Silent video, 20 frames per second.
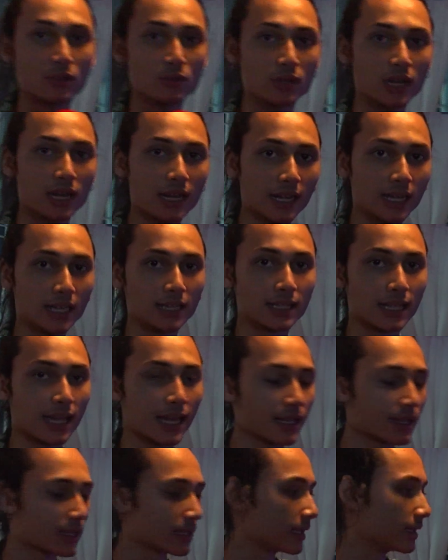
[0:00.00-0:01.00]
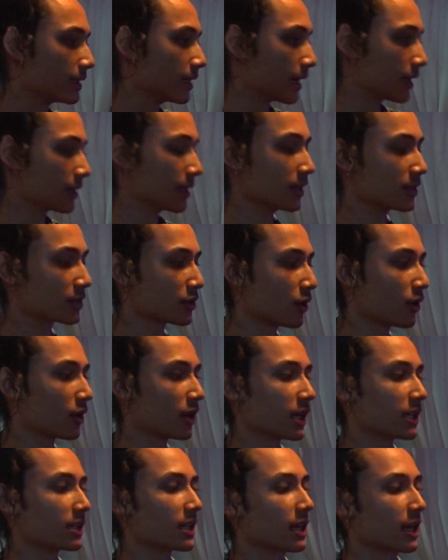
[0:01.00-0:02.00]
juga nih KitKat kita ngerjain
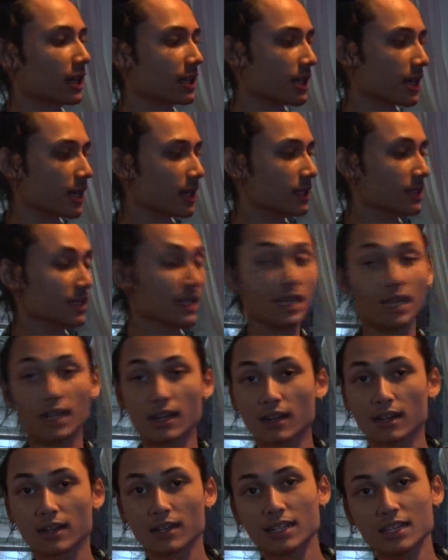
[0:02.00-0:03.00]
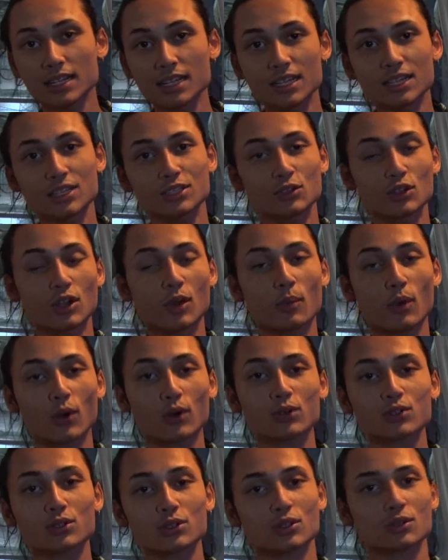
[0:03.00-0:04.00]
scoring kita ngerjain jingle juga
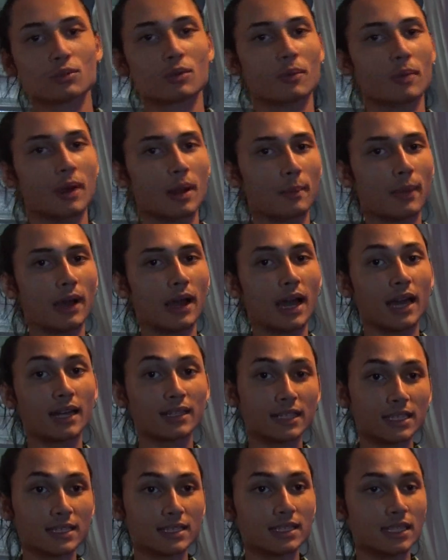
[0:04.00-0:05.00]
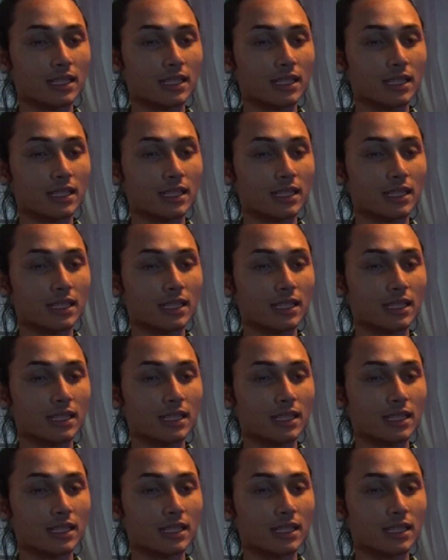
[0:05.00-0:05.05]
produce untuk beberapa artis